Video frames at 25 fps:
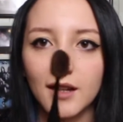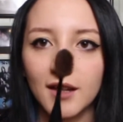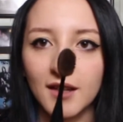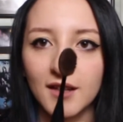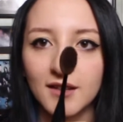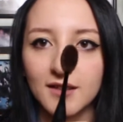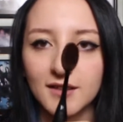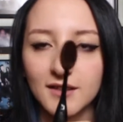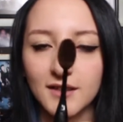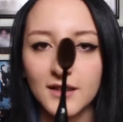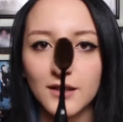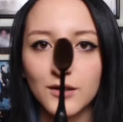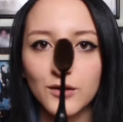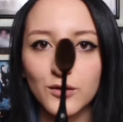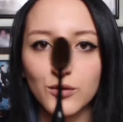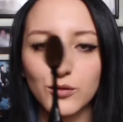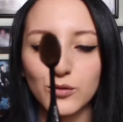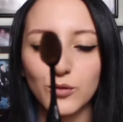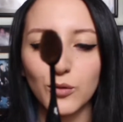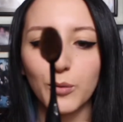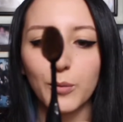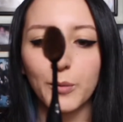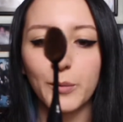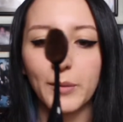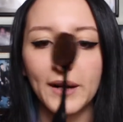que está
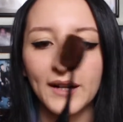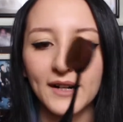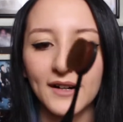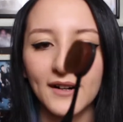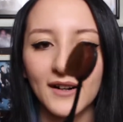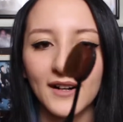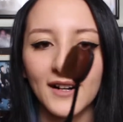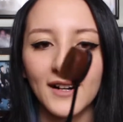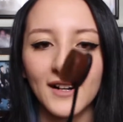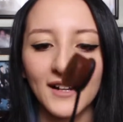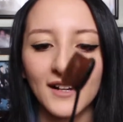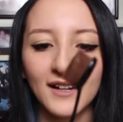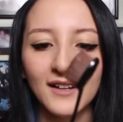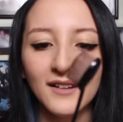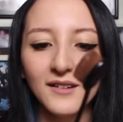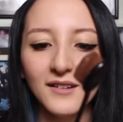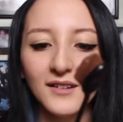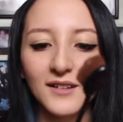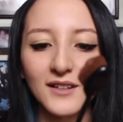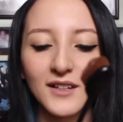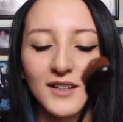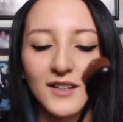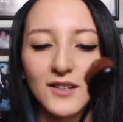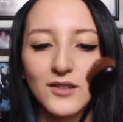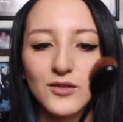súper rara.
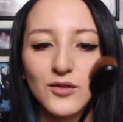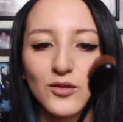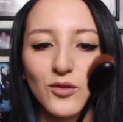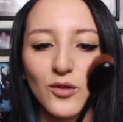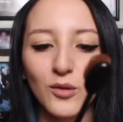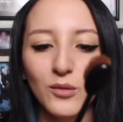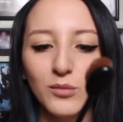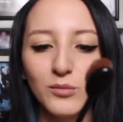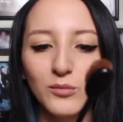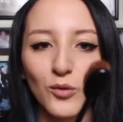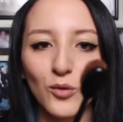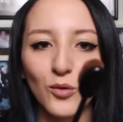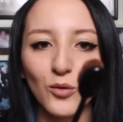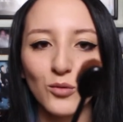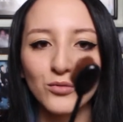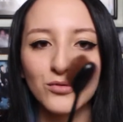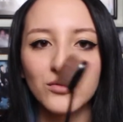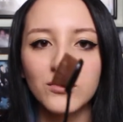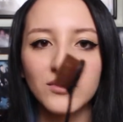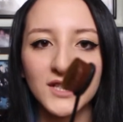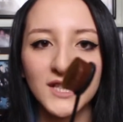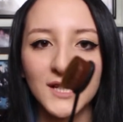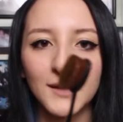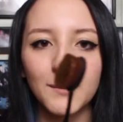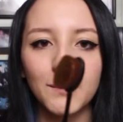Es como
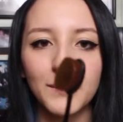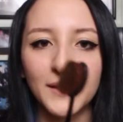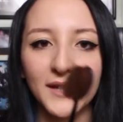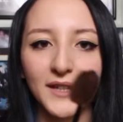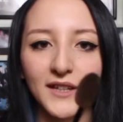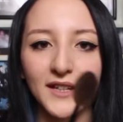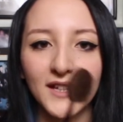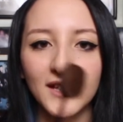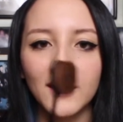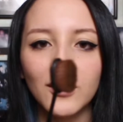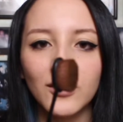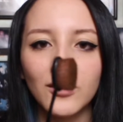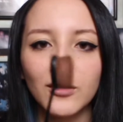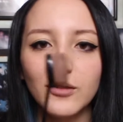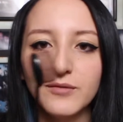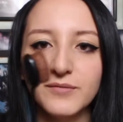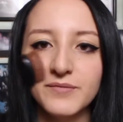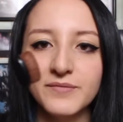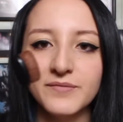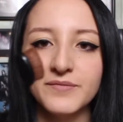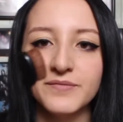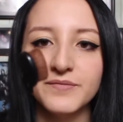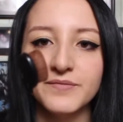un cepillito,